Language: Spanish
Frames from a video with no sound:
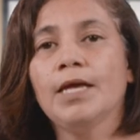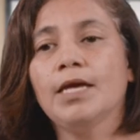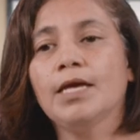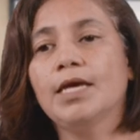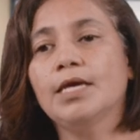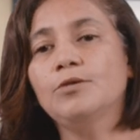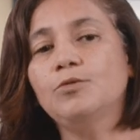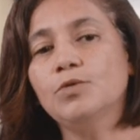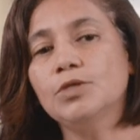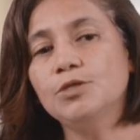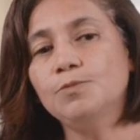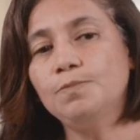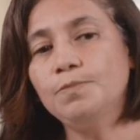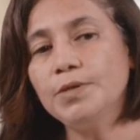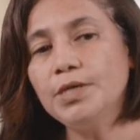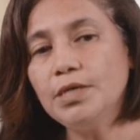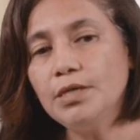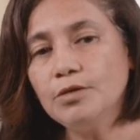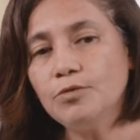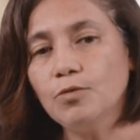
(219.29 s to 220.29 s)
Que tu
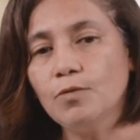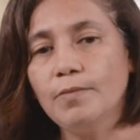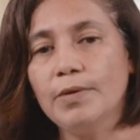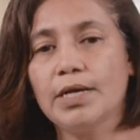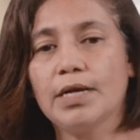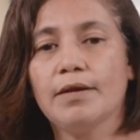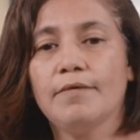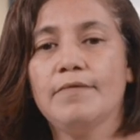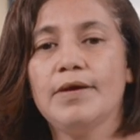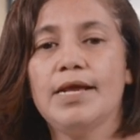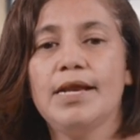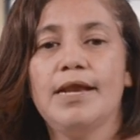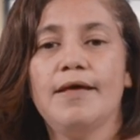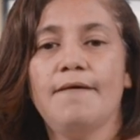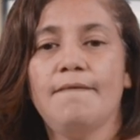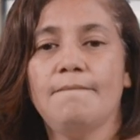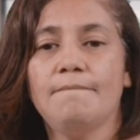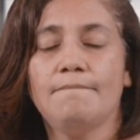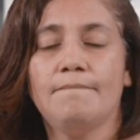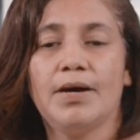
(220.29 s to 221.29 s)
espíritu me
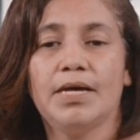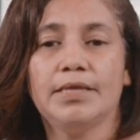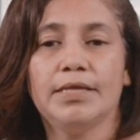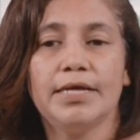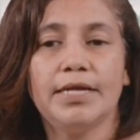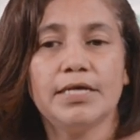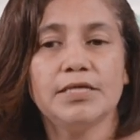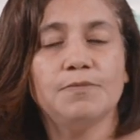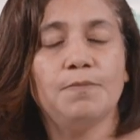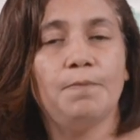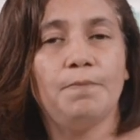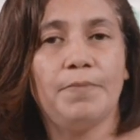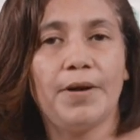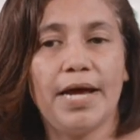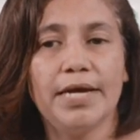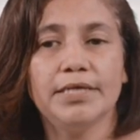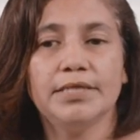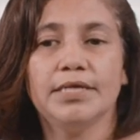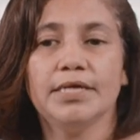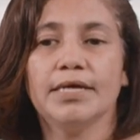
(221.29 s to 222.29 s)
revele maneras
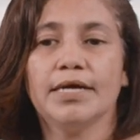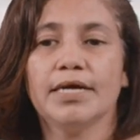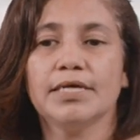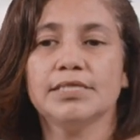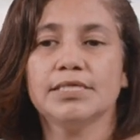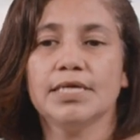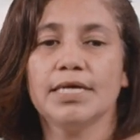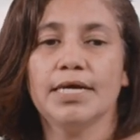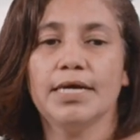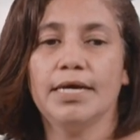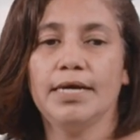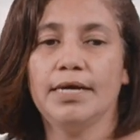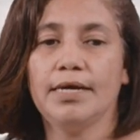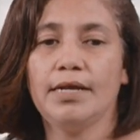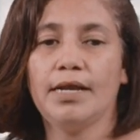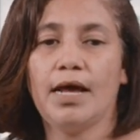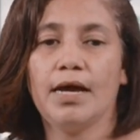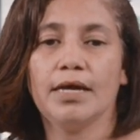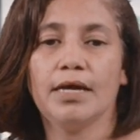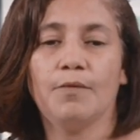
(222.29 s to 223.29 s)
prácticas
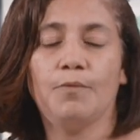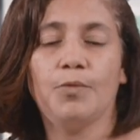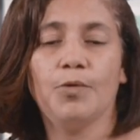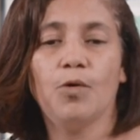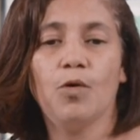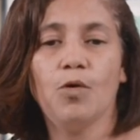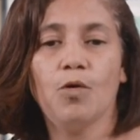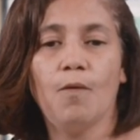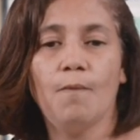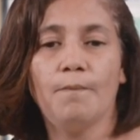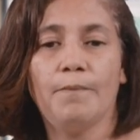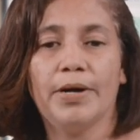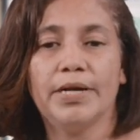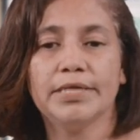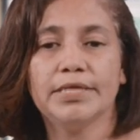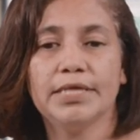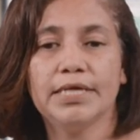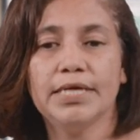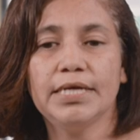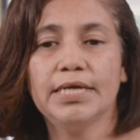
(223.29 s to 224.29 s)
en las que puedo
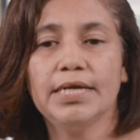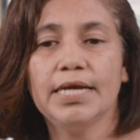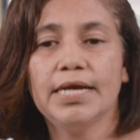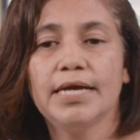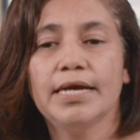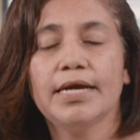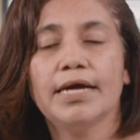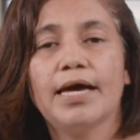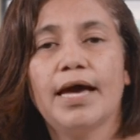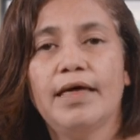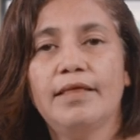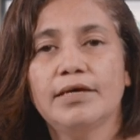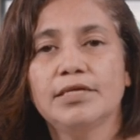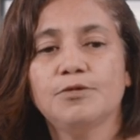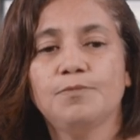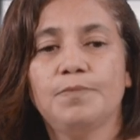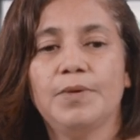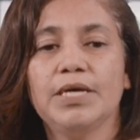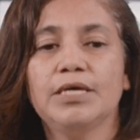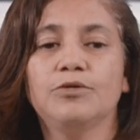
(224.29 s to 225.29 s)
compartir cada
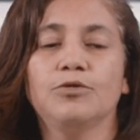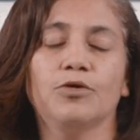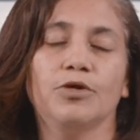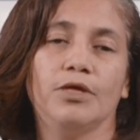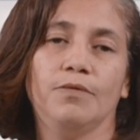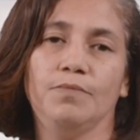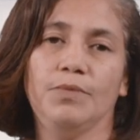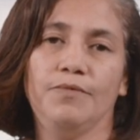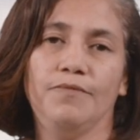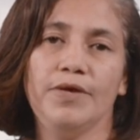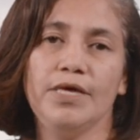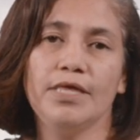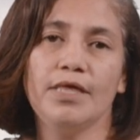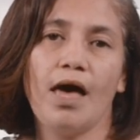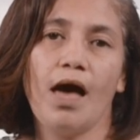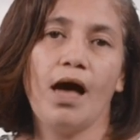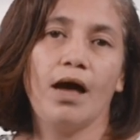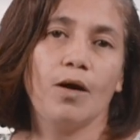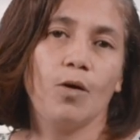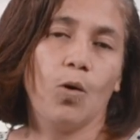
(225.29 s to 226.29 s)
aspecto de mi
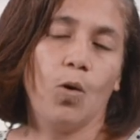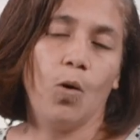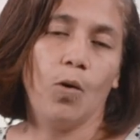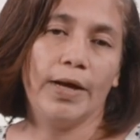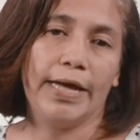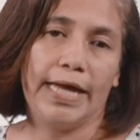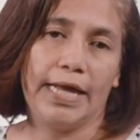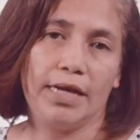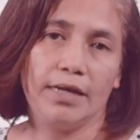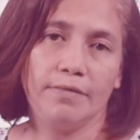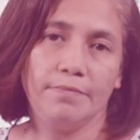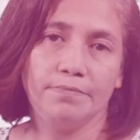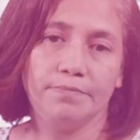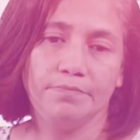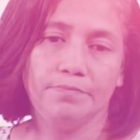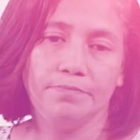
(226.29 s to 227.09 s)
vida con Él.